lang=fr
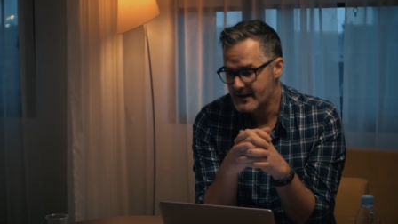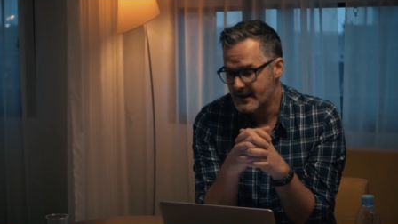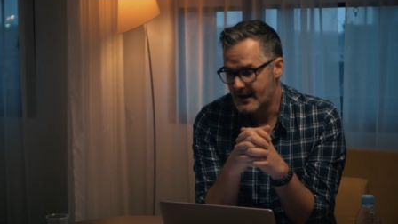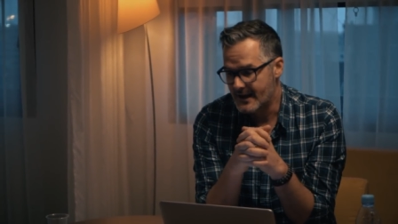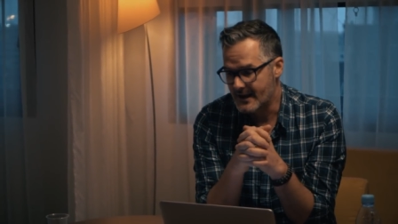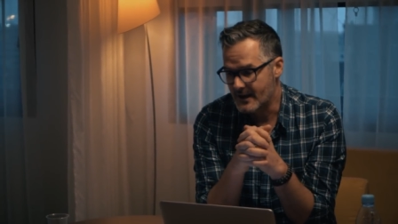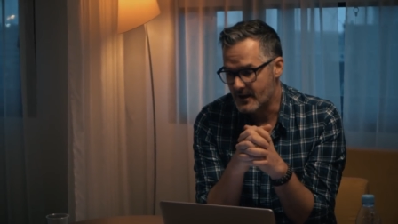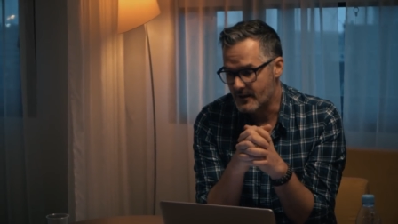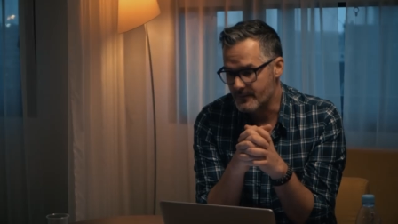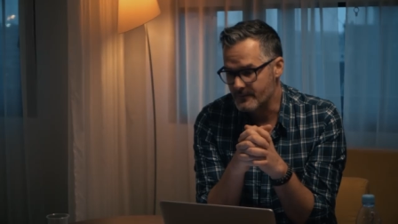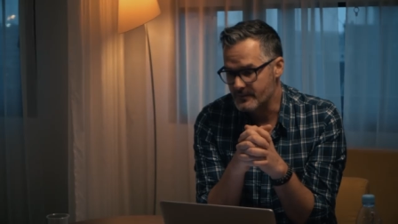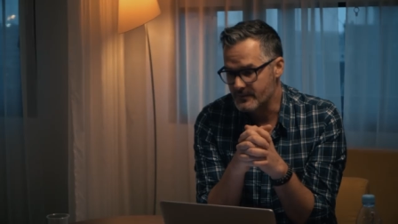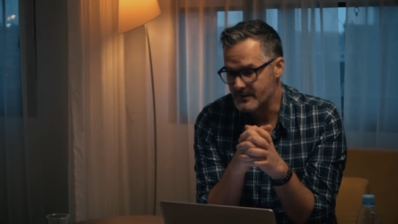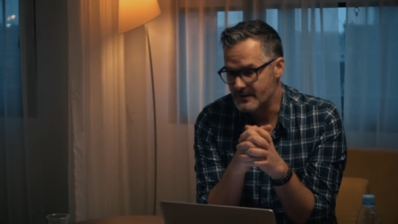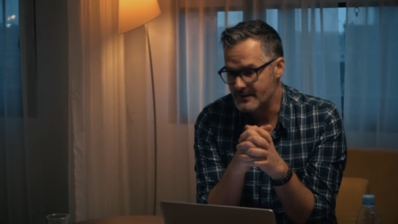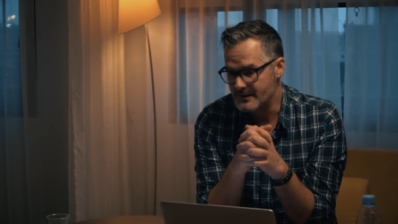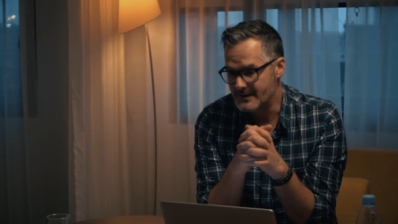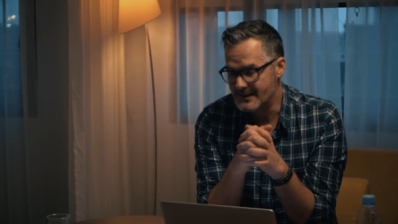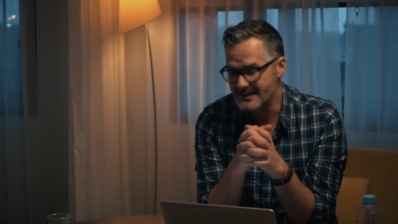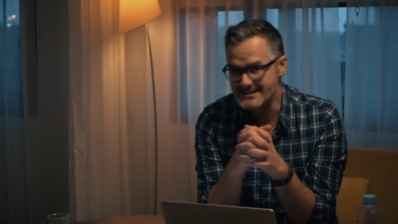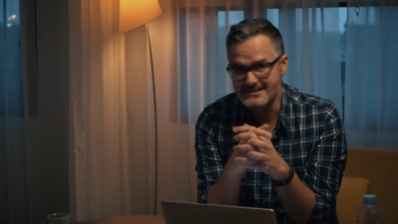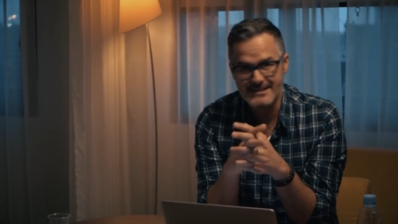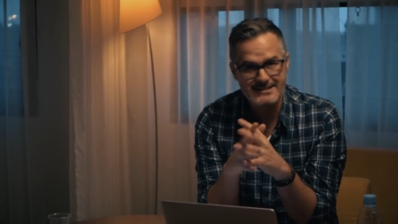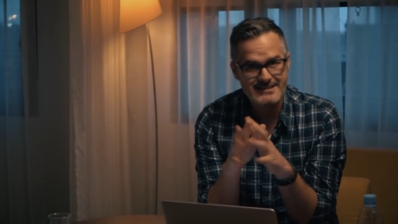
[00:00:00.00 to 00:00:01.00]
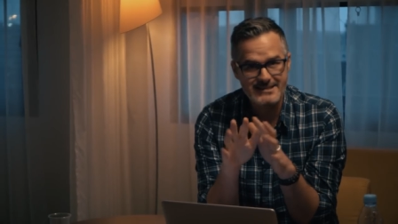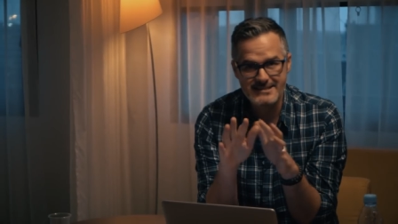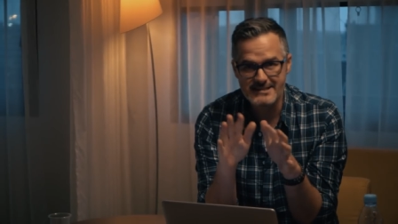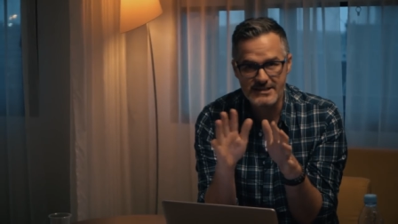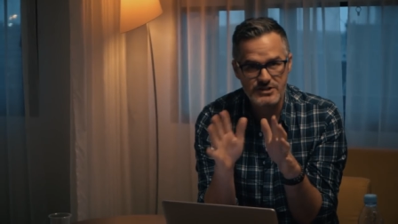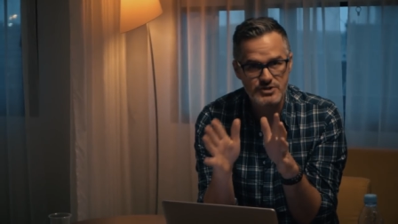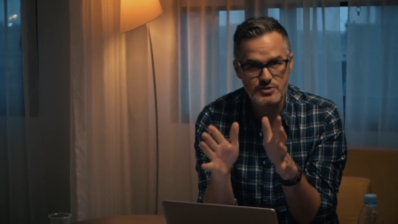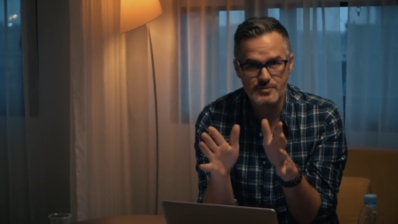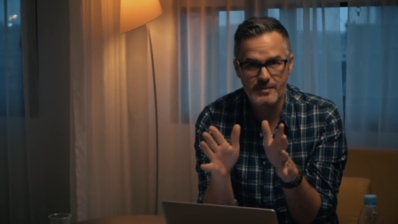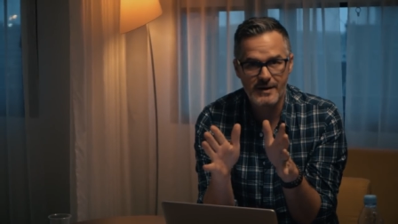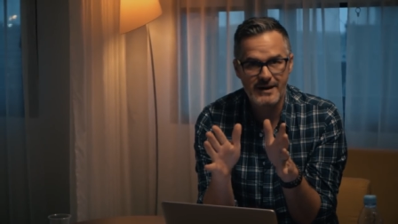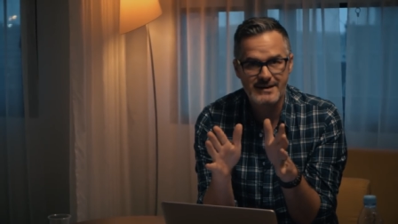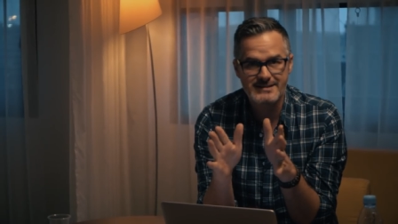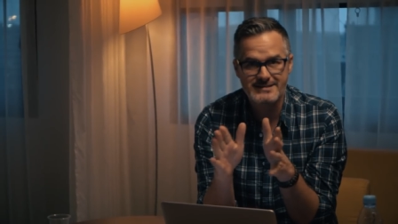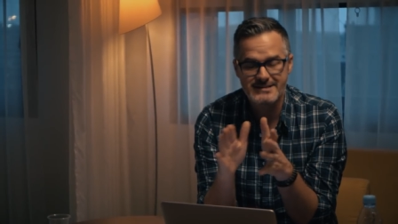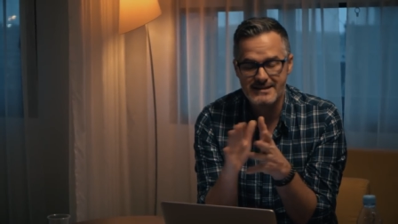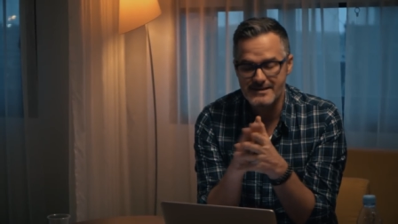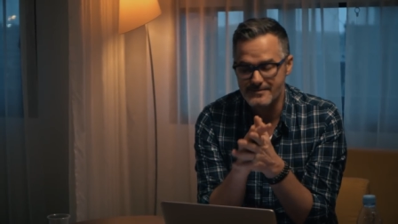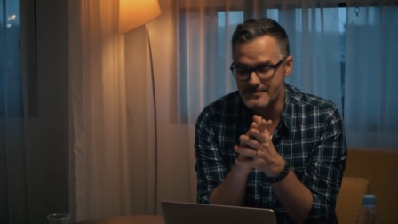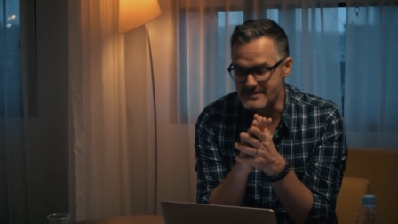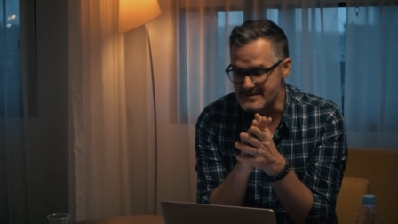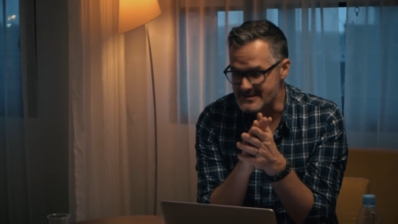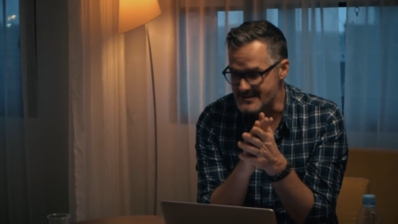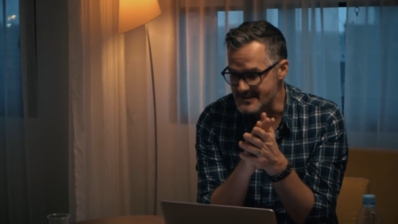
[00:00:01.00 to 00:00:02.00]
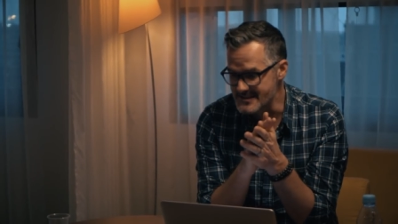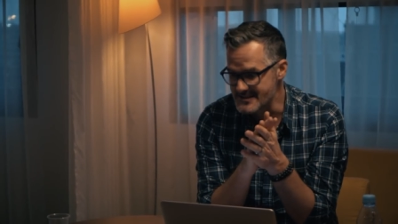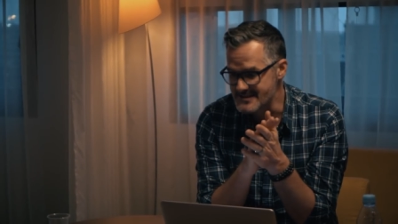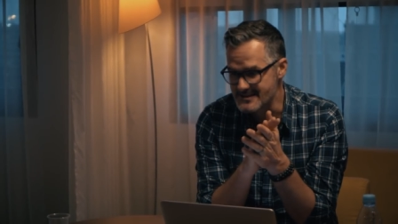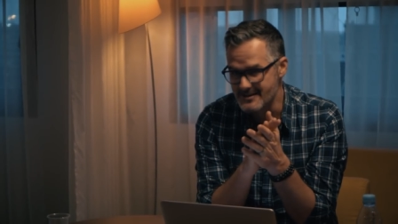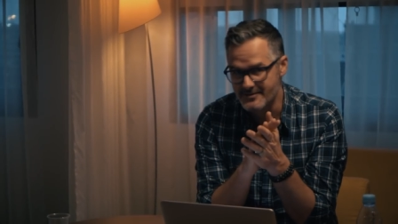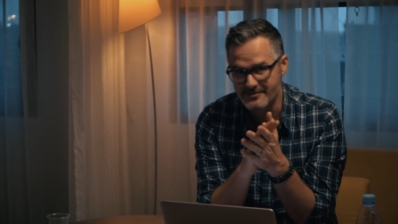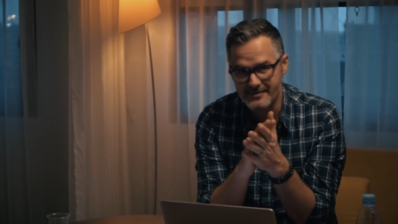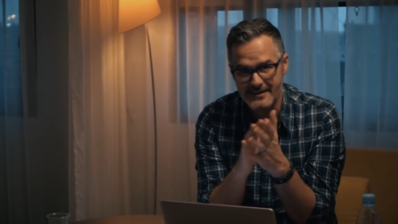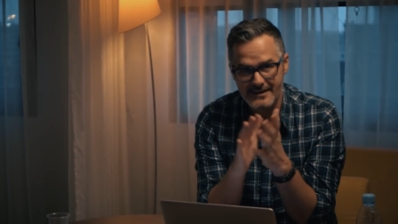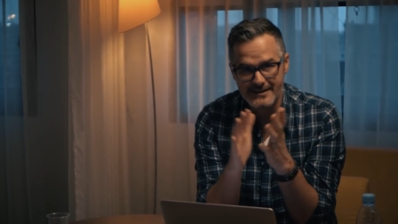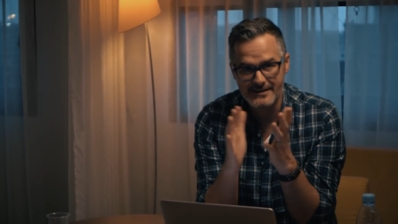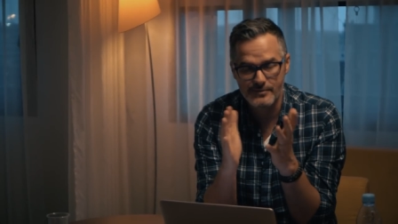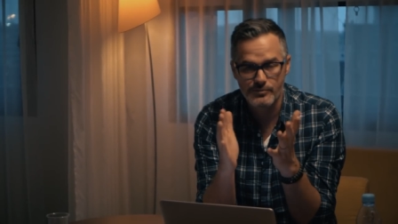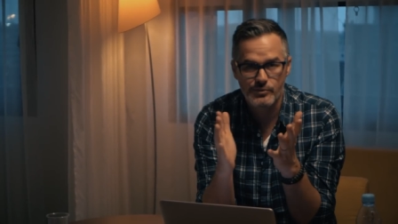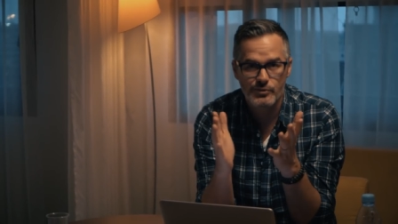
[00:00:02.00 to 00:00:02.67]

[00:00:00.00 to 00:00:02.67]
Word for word: Alors, l'exercice est super simple ici, Stéphane,